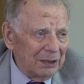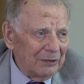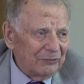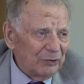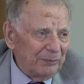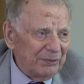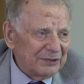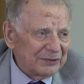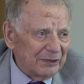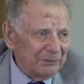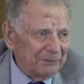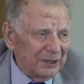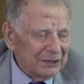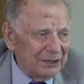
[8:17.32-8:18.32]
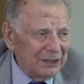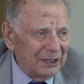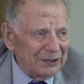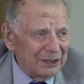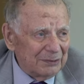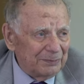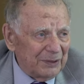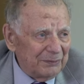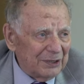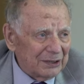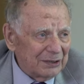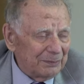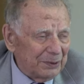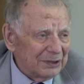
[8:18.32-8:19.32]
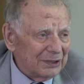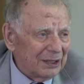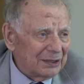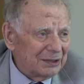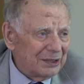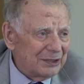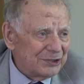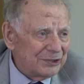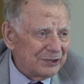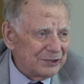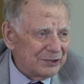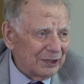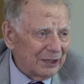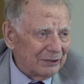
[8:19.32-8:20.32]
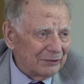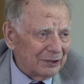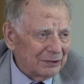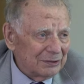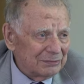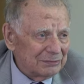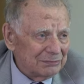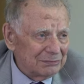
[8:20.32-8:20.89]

В Нобелевском банкете это примерно полторы тысячи человек.